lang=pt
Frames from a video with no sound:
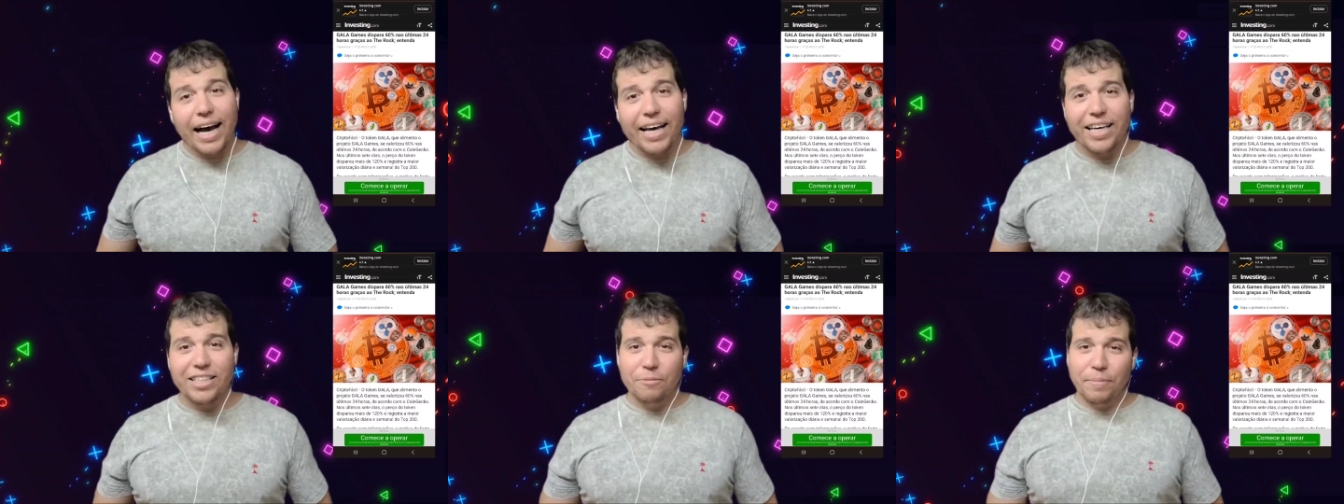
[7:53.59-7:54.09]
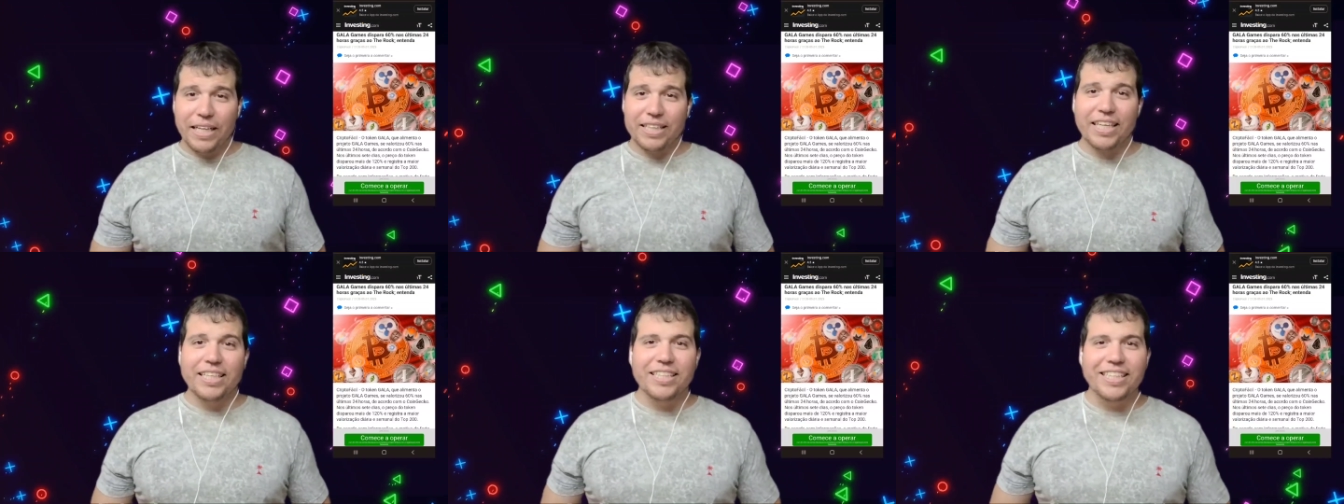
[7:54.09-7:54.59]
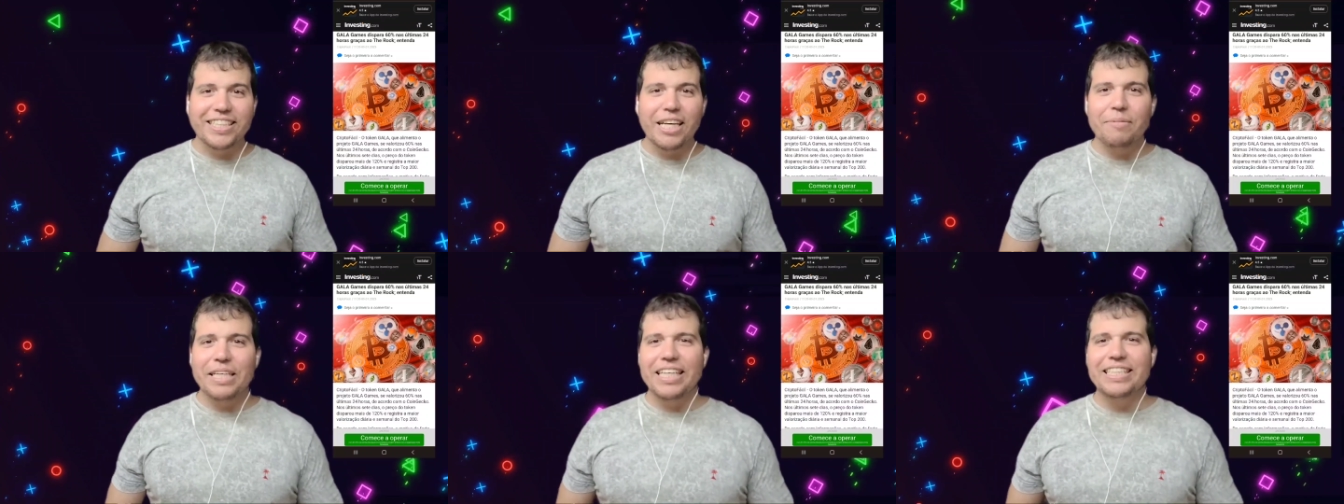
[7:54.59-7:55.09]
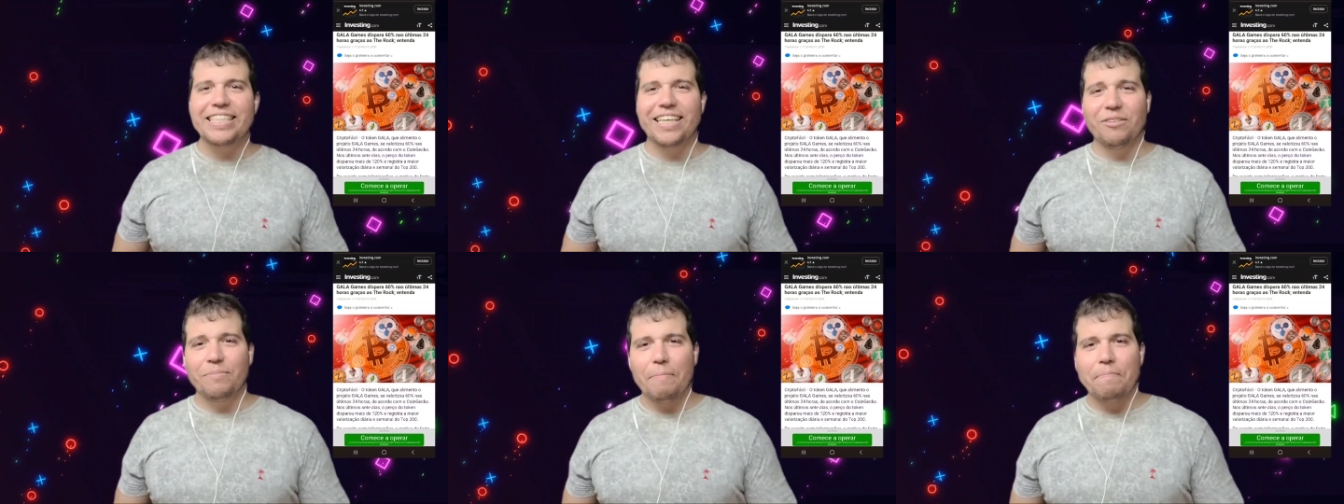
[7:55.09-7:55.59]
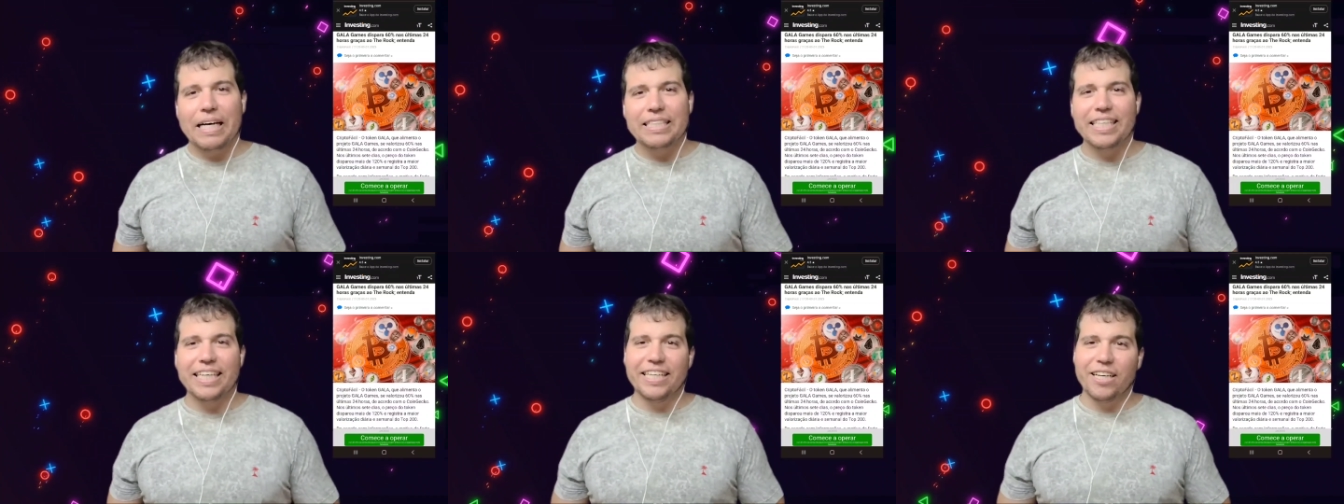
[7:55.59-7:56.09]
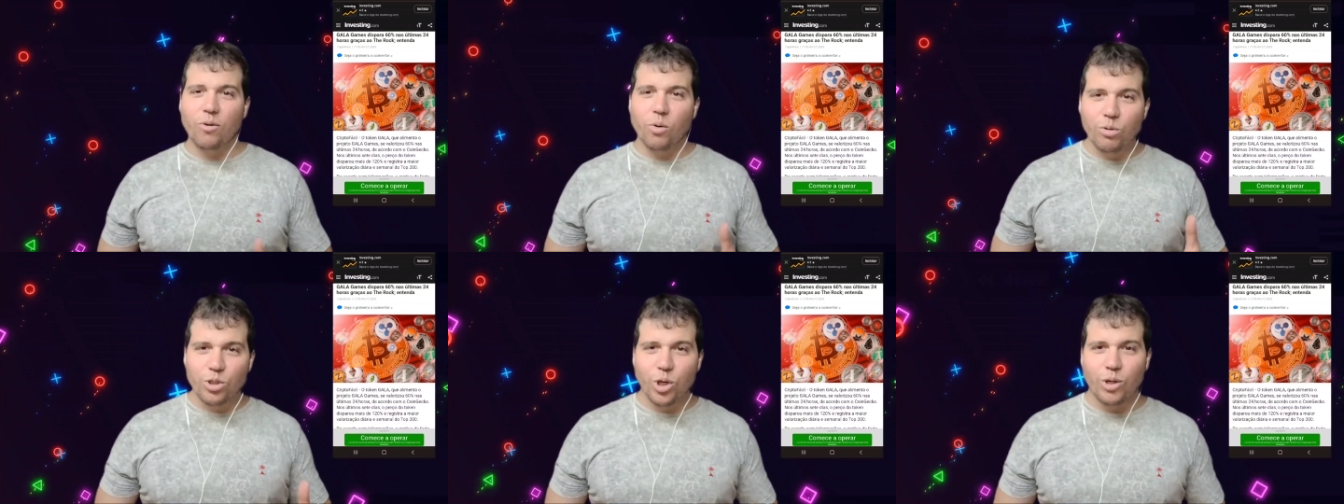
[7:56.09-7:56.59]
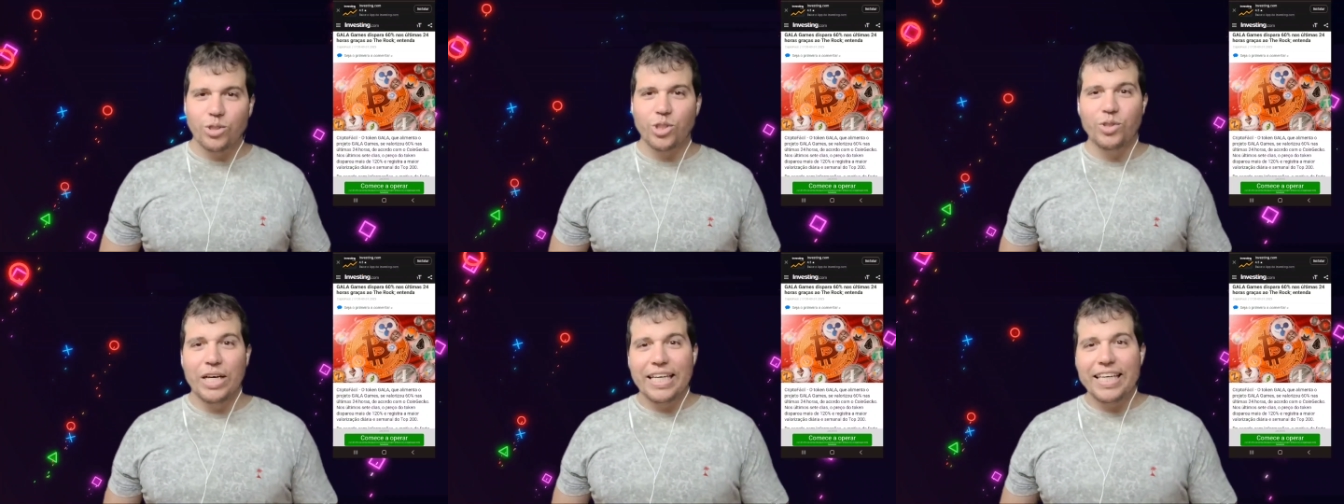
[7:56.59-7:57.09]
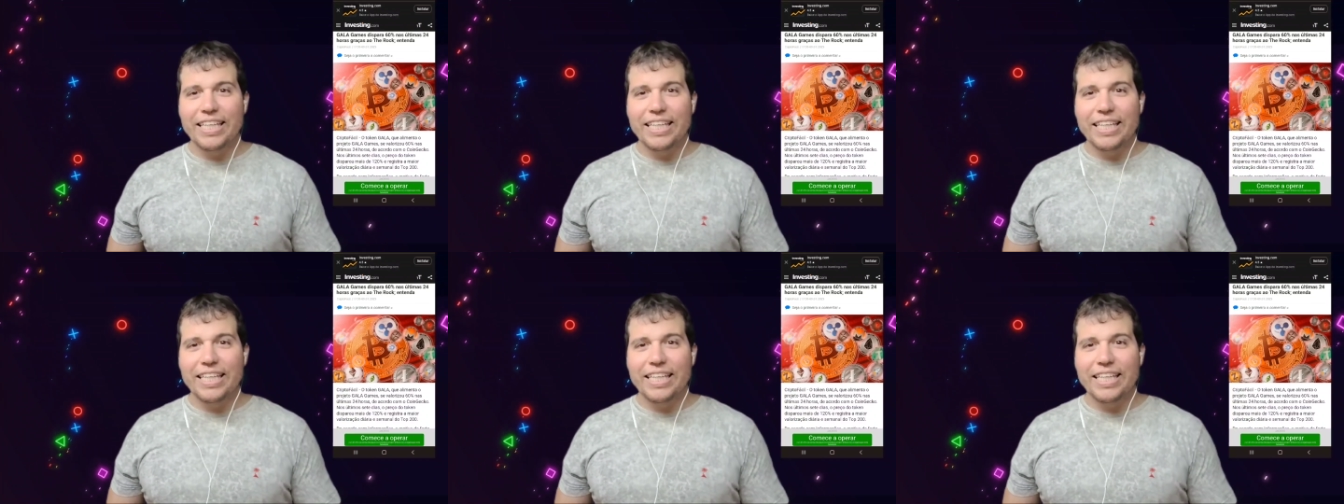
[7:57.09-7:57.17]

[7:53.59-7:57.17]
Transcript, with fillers: A rede pretende estabelecer uma parceria com Johnson